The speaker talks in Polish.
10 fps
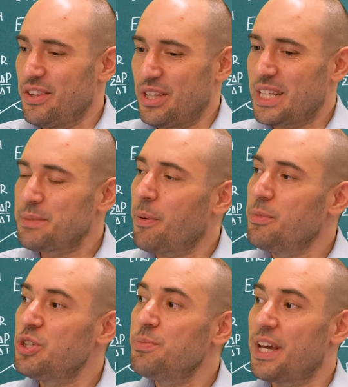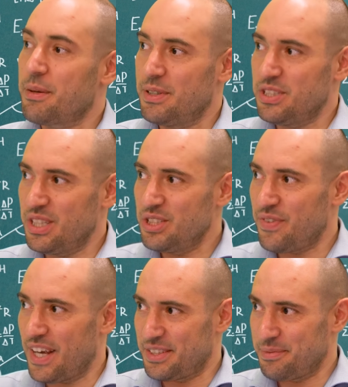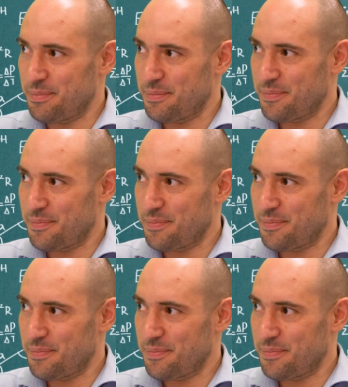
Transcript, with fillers: No i teraz pomyślmy, jaki będzie ten świat.